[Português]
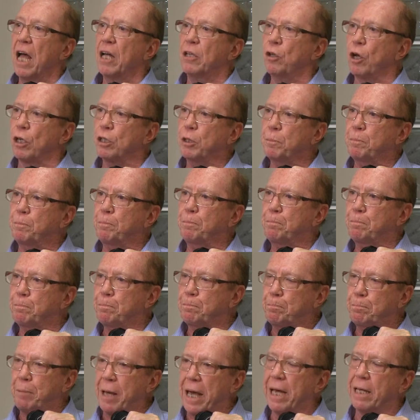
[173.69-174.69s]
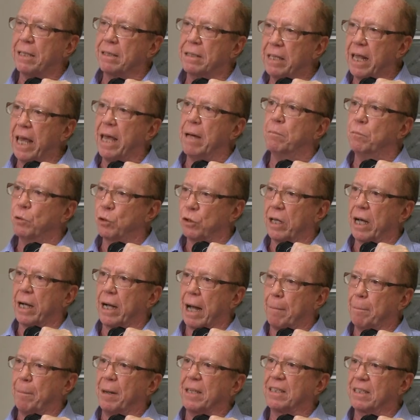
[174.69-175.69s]
nós perdemos a
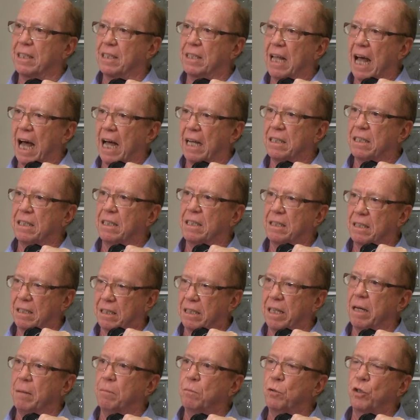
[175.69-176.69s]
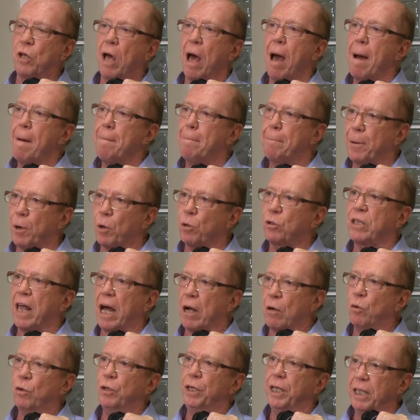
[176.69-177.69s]
capacidade de sermos
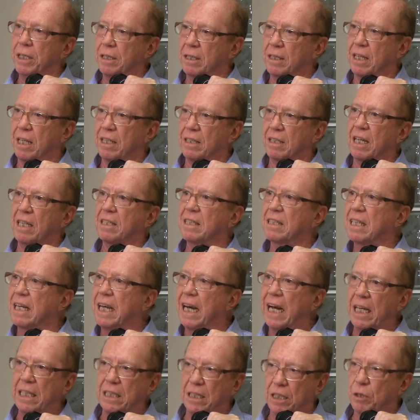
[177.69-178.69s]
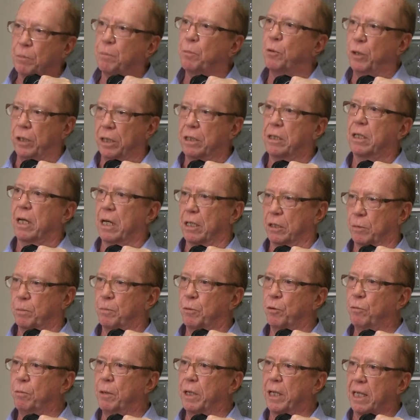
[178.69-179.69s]
protagonistas das grandes políticas
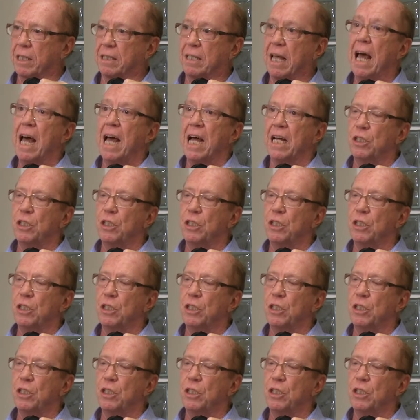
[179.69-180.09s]
públicas,